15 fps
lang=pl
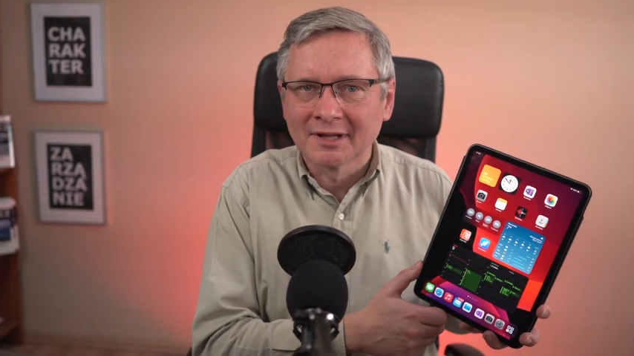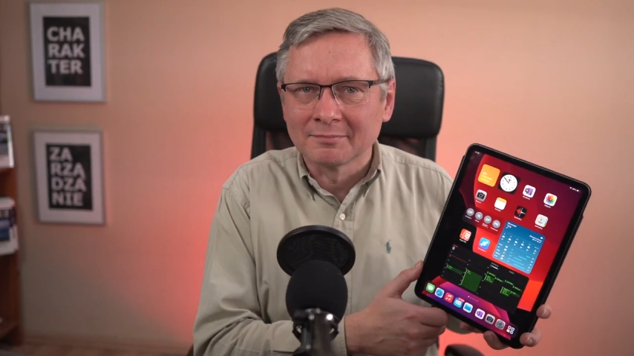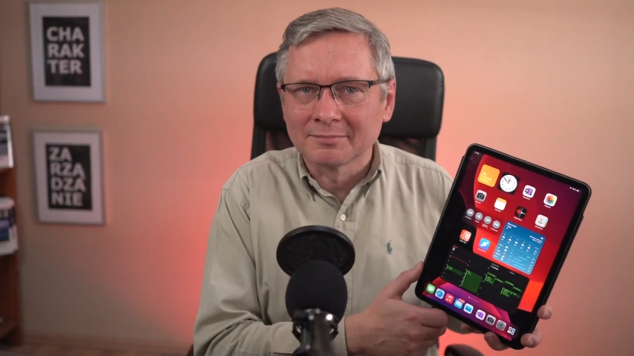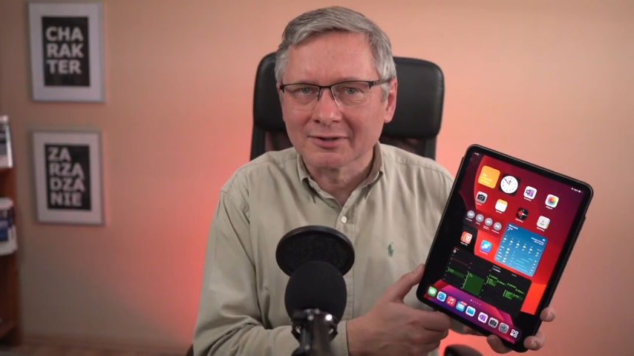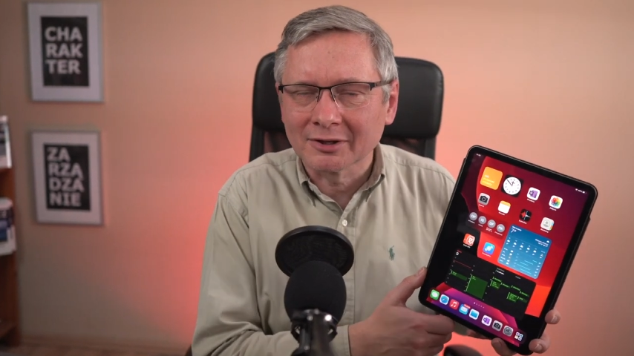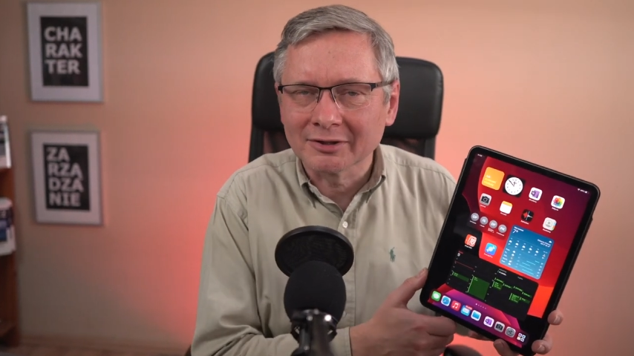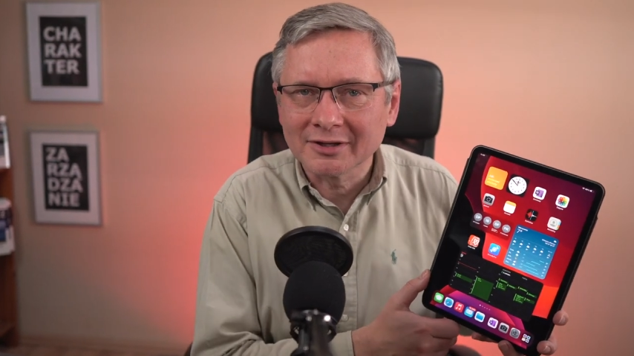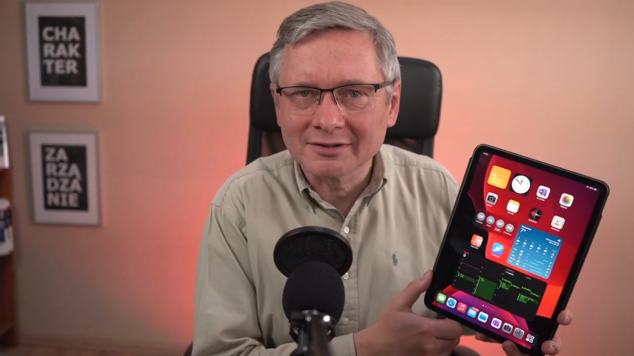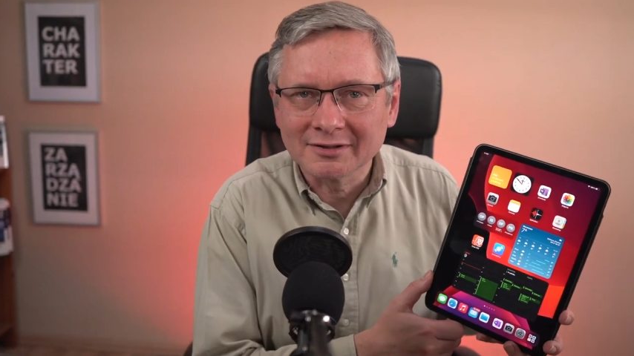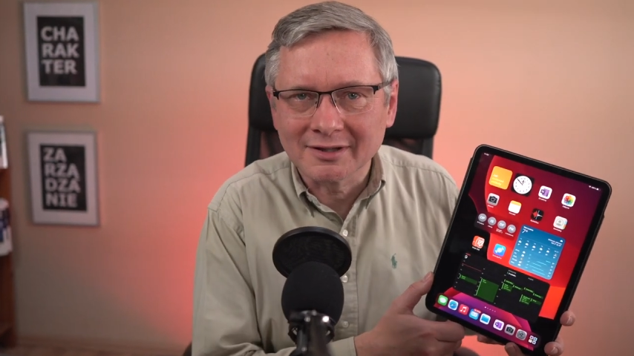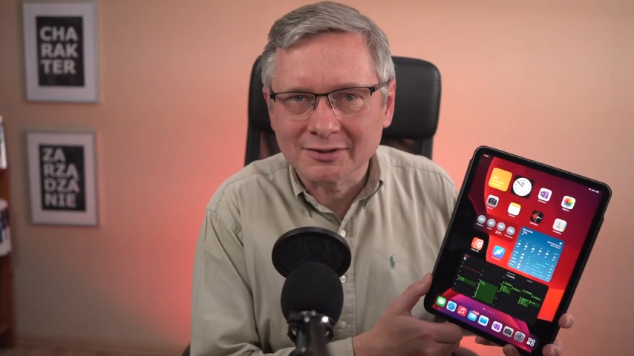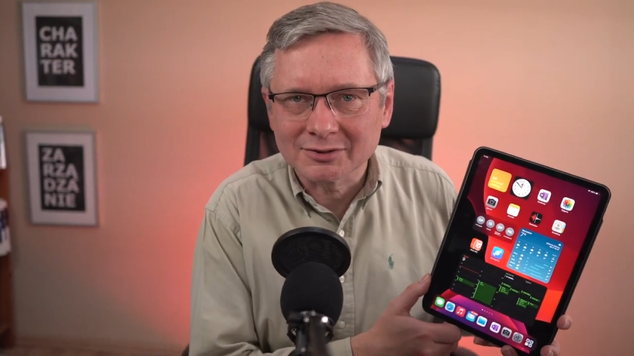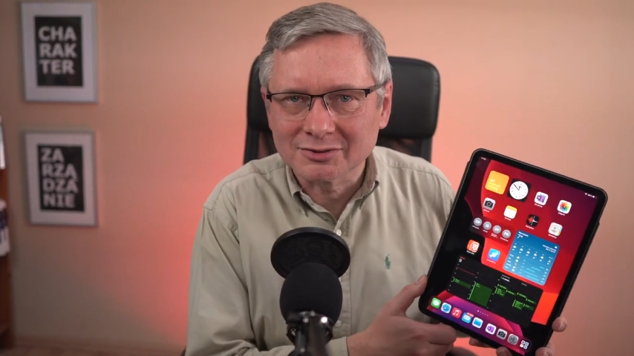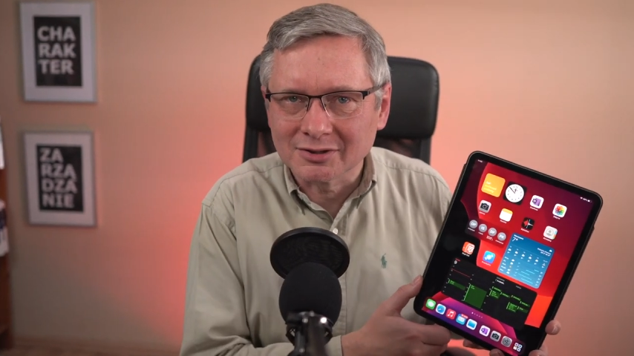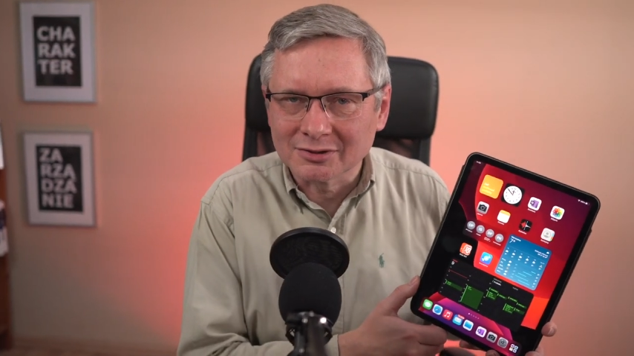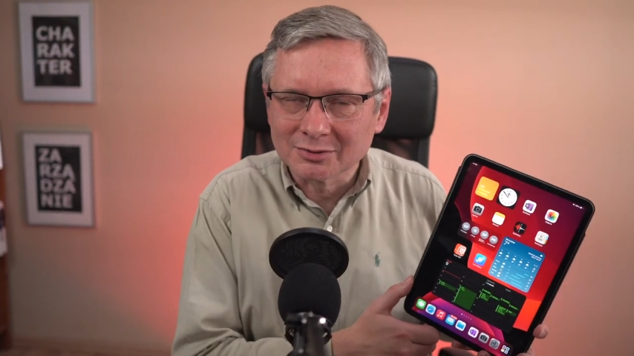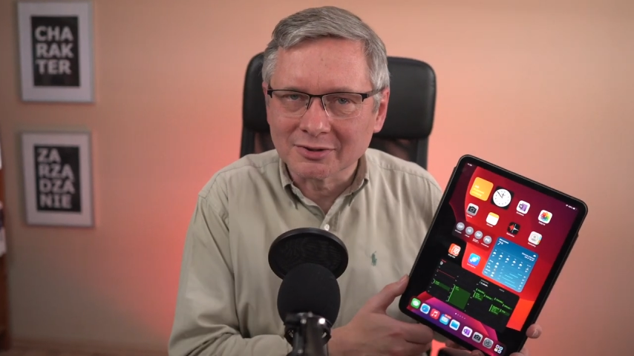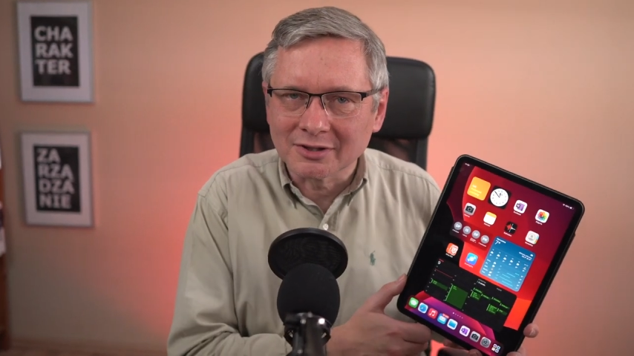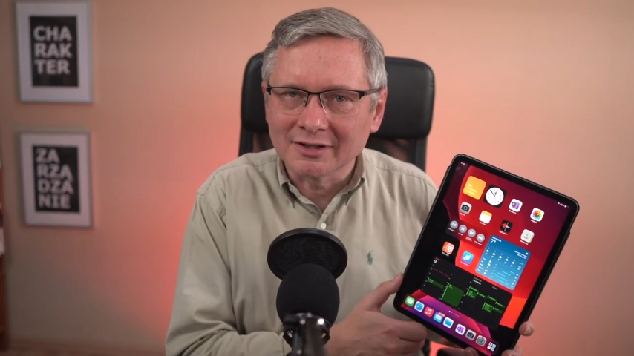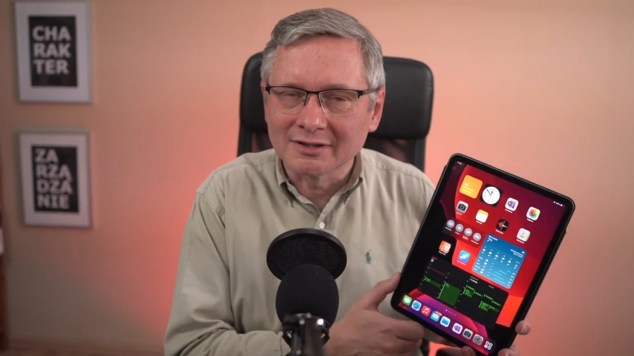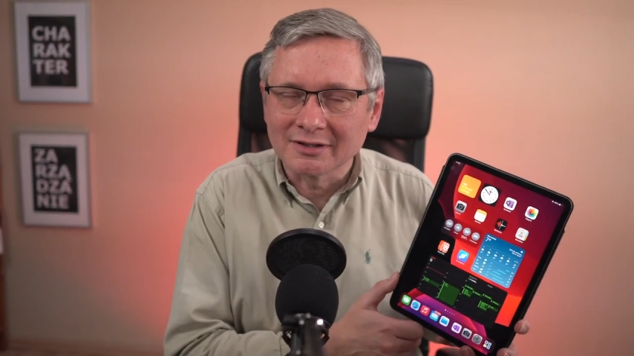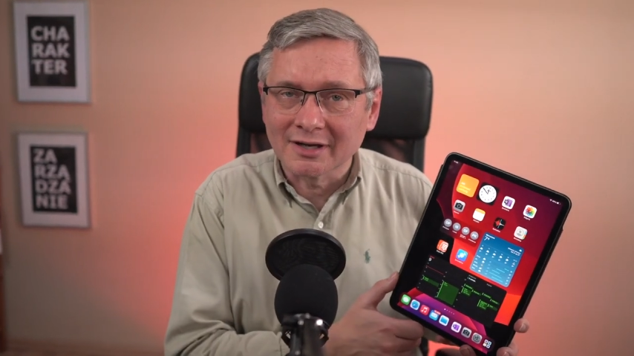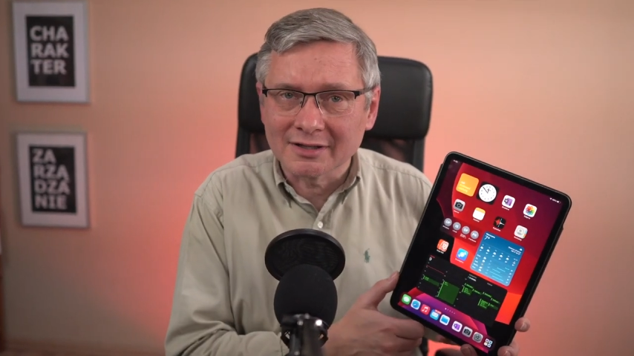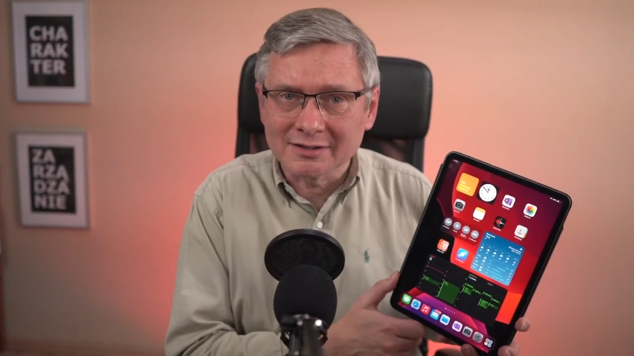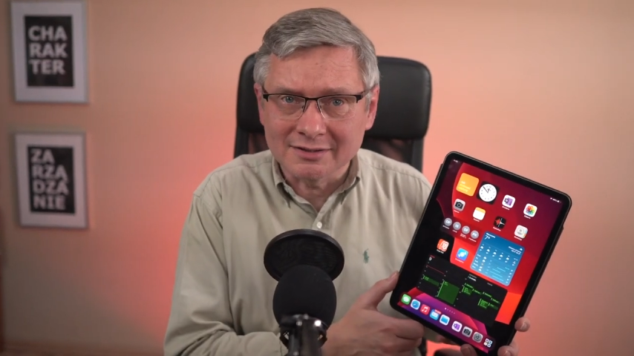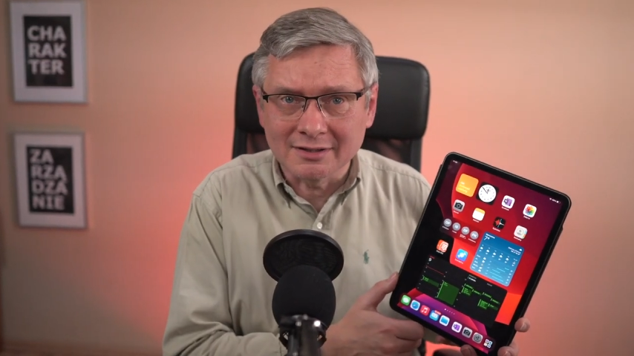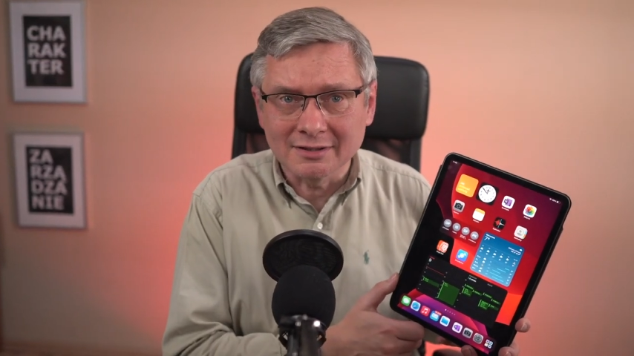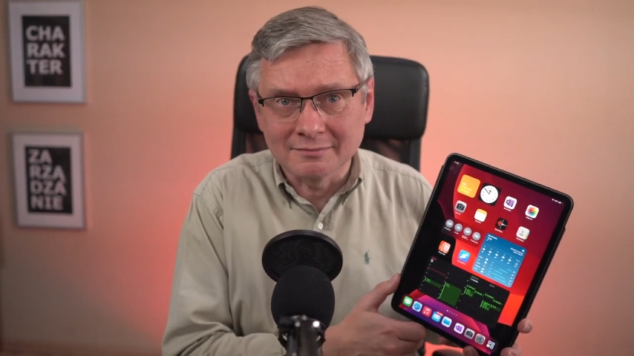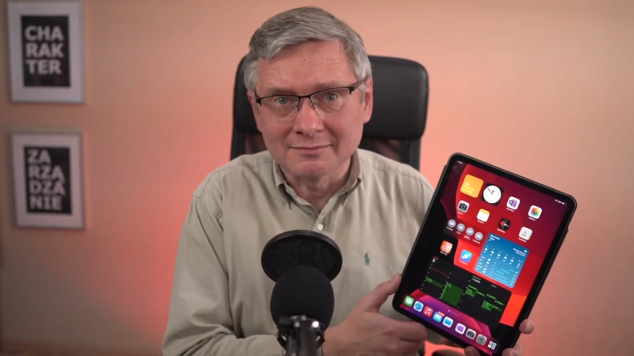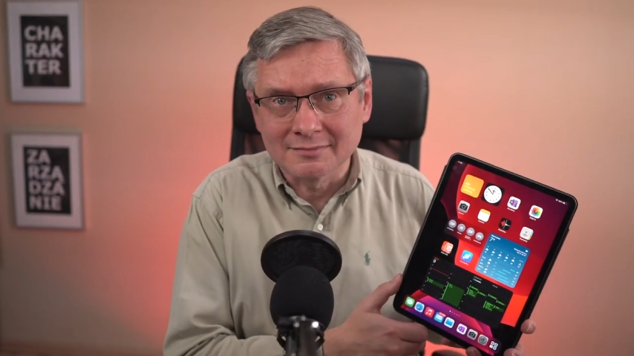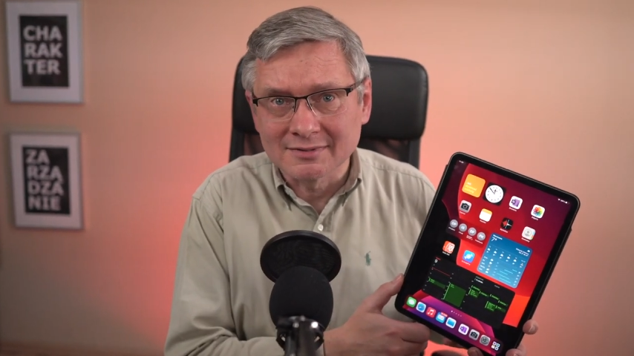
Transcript: Pro 11 drugiej generacji.